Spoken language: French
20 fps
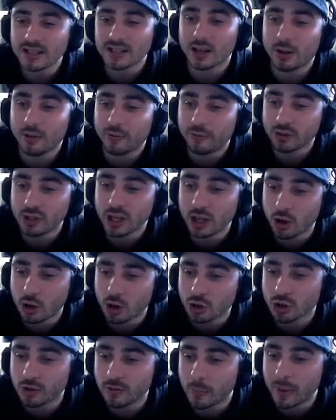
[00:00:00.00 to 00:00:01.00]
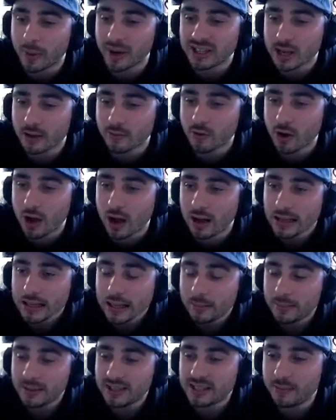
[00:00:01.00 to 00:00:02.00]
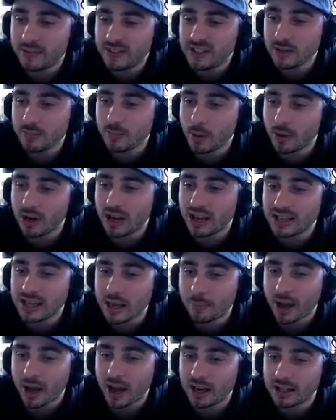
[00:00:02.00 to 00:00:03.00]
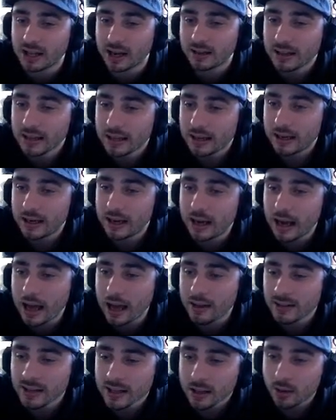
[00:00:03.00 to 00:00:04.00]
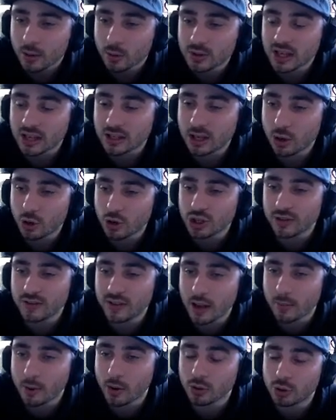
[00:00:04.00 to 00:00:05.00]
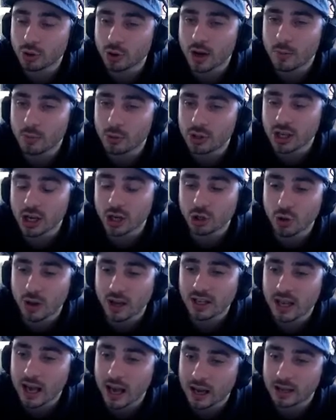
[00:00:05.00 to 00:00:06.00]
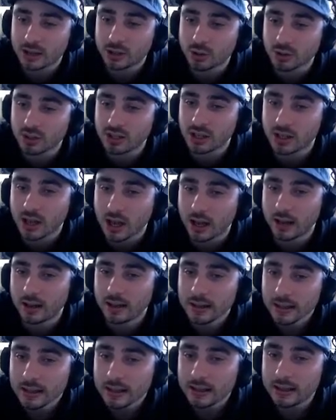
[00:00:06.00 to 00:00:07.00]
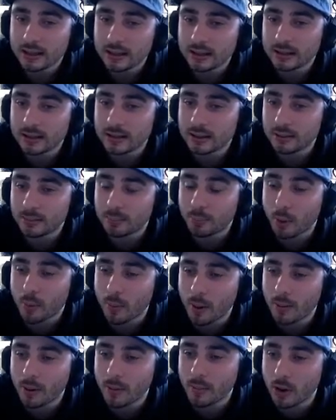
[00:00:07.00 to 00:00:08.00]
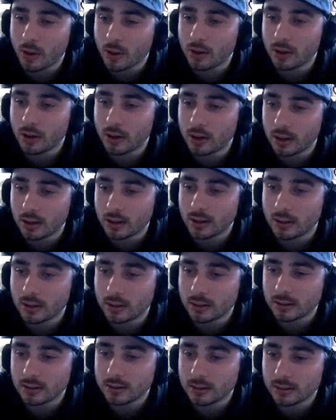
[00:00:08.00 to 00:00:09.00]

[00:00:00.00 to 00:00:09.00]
hein, en fond d'écran, je ne veux pas le savoir, mais c'est visiblement la Gay Pride. Hein. Et là, on s'interroge évidemment sur la moustache de Hagar. Est-ce que c'est un. Eh, probablement, euh,